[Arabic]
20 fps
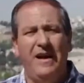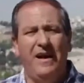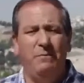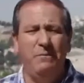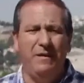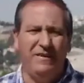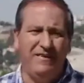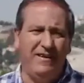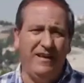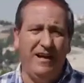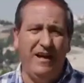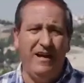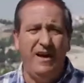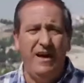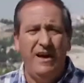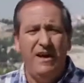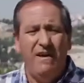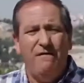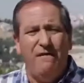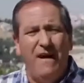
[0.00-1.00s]
المسيح
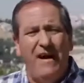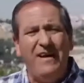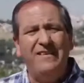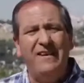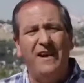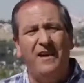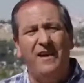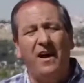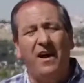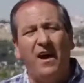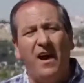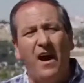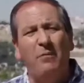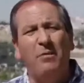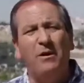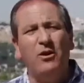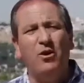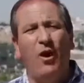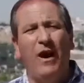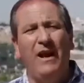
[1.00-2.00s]
فإذا
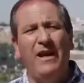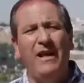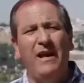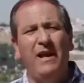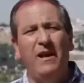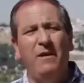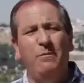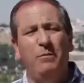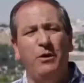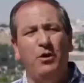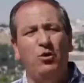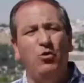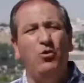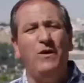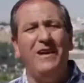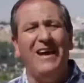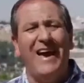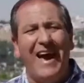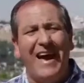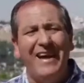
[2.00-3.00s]
قبضوا عليه
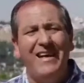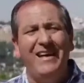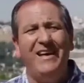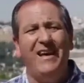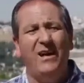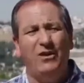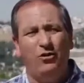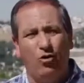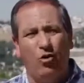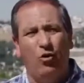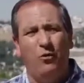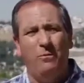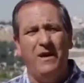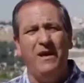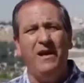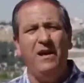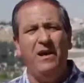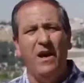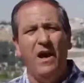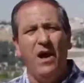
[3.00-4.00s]
بدون أي
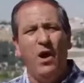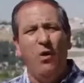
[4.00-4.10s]
تهمة